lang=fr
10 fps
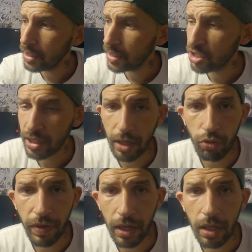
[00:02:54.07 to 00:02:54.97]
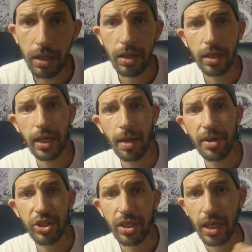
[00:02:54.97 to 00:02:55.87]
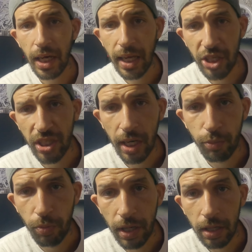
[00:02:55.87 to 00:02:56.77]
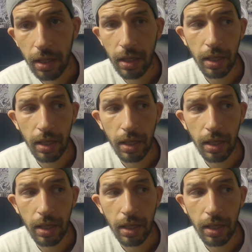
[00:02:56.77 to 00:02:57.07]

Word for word: Ils achètent la nouvelle. Et la machine, elle achète à la poubelle.